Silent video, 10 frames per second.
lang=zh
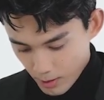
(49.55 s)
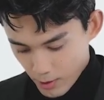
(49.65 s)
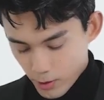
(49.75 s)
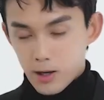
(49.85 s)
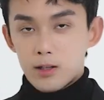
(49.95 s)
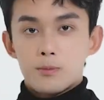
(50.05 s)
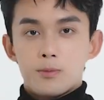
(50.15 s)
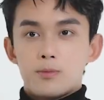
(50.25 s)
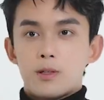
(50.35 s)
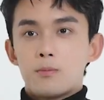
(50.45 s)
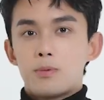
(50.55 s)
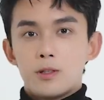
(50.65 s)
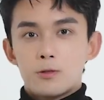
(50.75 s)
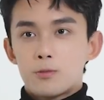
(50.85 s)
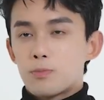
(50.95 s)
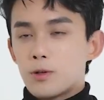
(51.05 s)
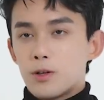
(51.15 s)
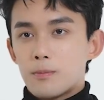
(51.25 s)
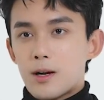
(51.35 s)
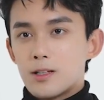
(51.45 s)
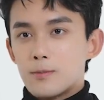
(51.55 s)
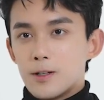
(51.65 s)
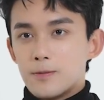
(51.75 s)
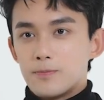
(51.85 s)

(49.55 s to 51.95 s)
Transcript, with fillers: 没有啊，零零不一不是零八一吗？